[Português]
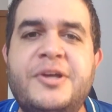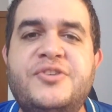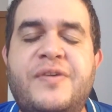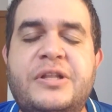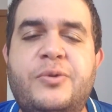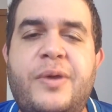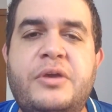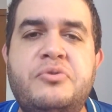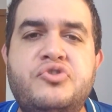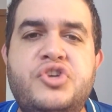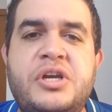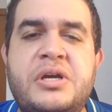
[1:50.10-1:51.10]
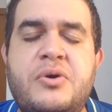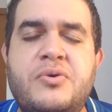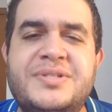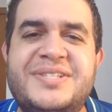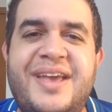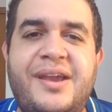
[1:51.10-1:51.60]
Mas fato é que o Jean
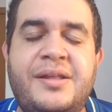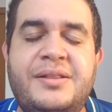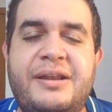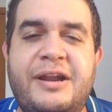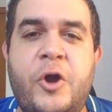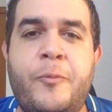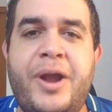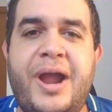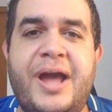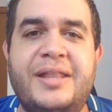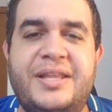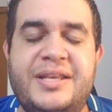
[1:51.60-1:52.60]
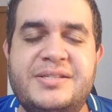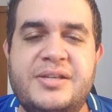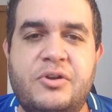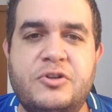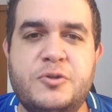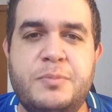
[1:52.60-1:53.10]
consegue entregar uma cadência
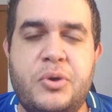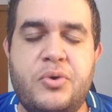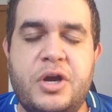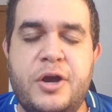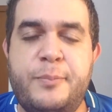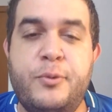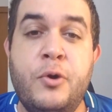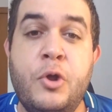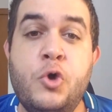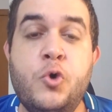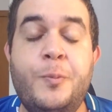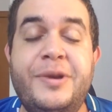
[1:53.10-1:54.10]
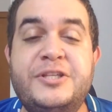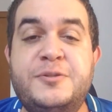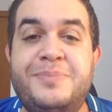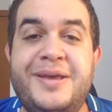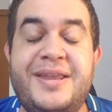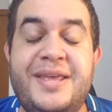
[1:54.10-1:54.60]
ao nosso meio-campo, uma
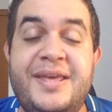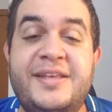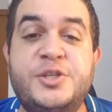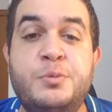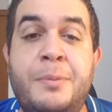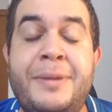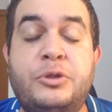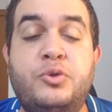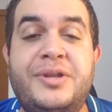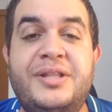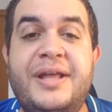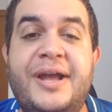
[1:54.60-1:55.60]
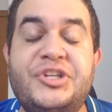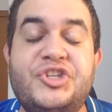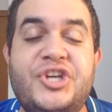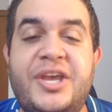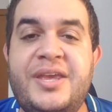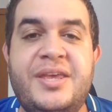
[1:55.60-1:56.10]
experiência, uma maturidade
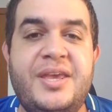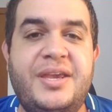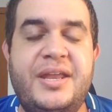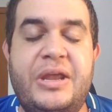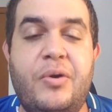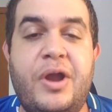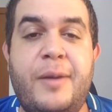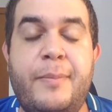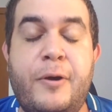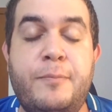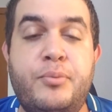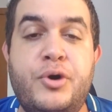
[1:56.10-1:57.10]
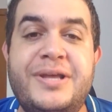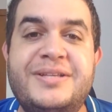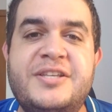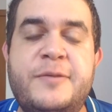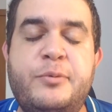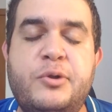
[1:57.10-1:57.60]
que Henrique e Ariel Cabral, por
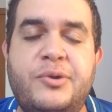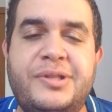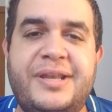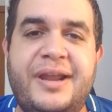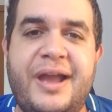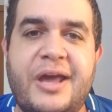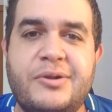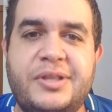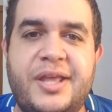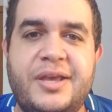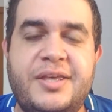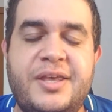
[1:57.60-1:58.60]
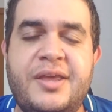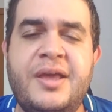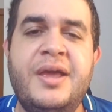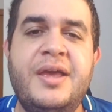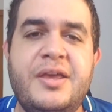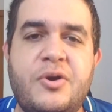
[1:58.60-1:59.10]
exemplo, não entregaram até aqui.
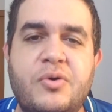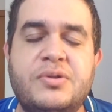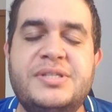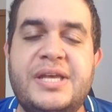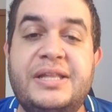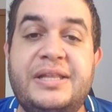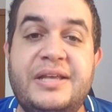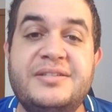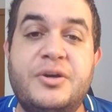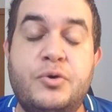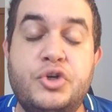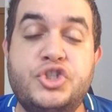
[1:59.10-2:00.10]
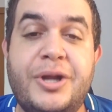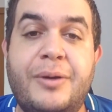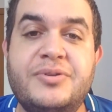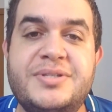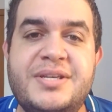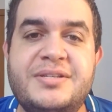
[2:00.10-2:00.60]
E com certeza hoje a
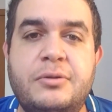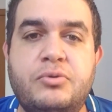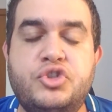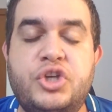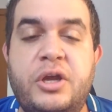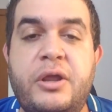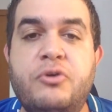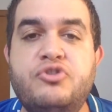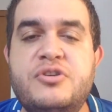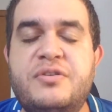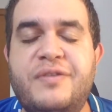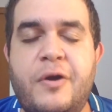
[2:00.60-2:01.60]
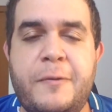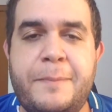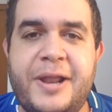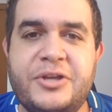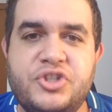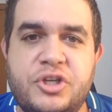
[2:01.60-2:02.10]
ausência do Jean é um desfalque
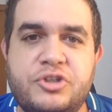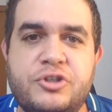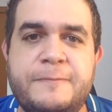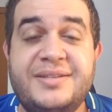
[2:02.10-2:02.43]
pra gente.